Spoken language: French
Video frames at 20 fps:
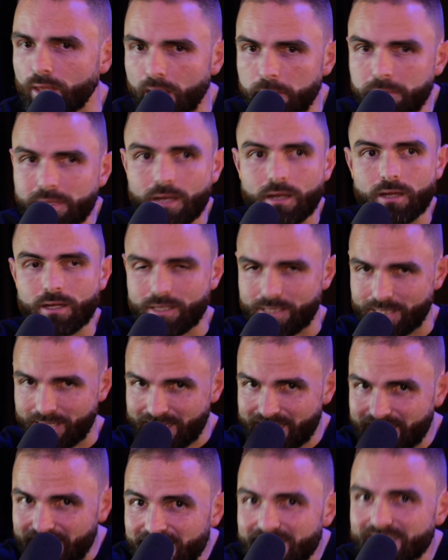eh bien,
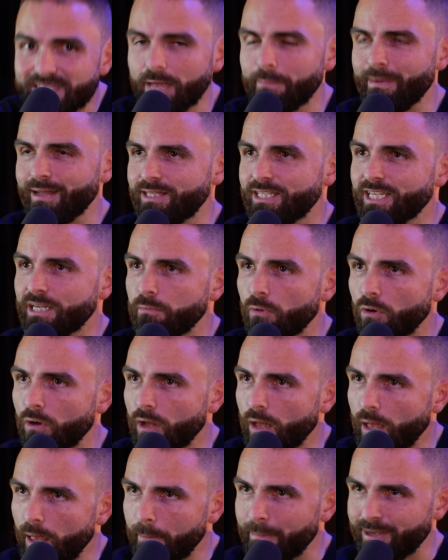
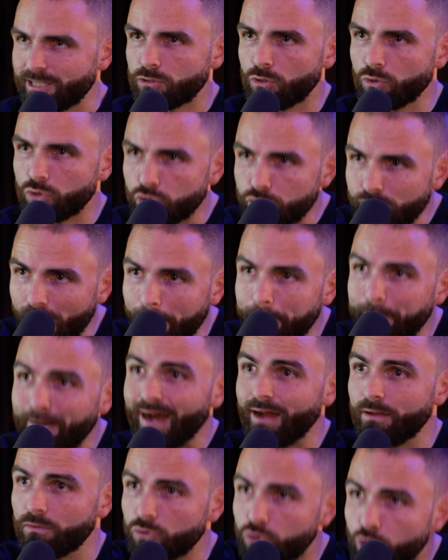systématiquement, mm. parce que tu n'as
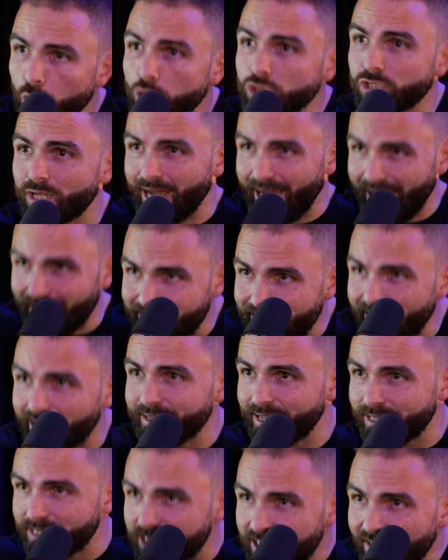pas d'autre
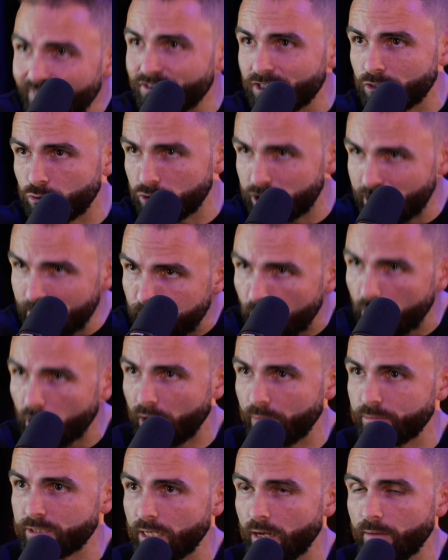alternative si tu t'y prends
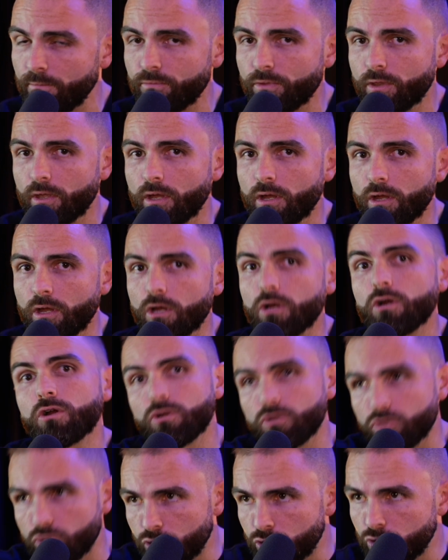comme ça,
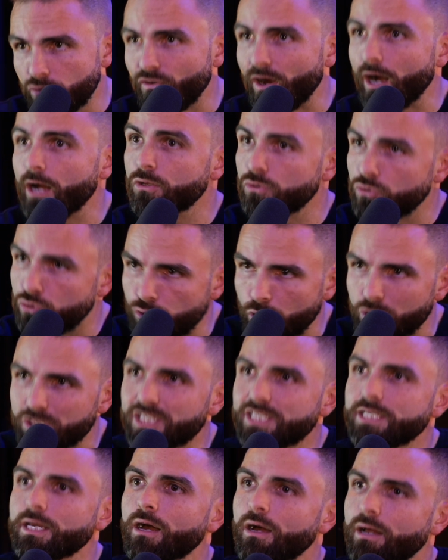tu vas
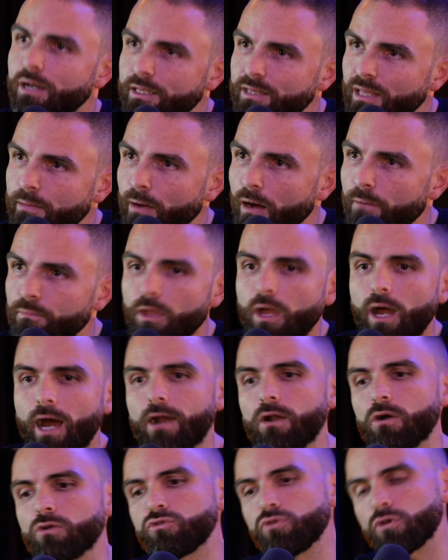durcir les débats.
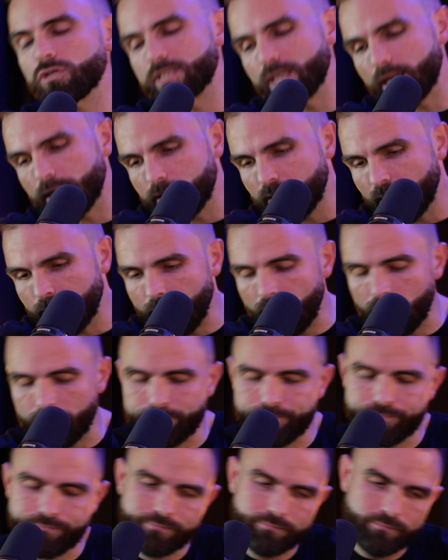Alors, durcir les
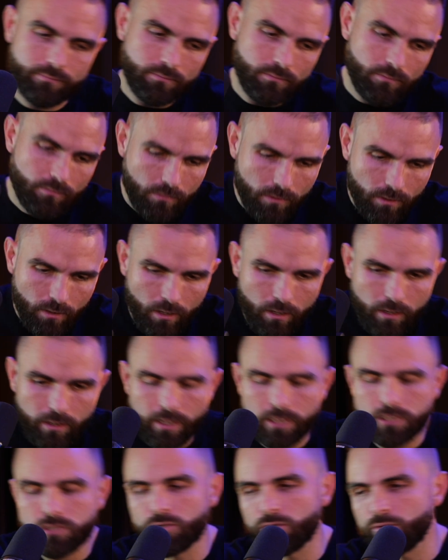débats,
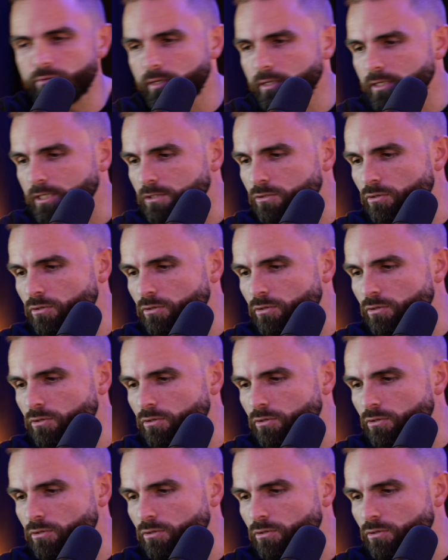il y a celui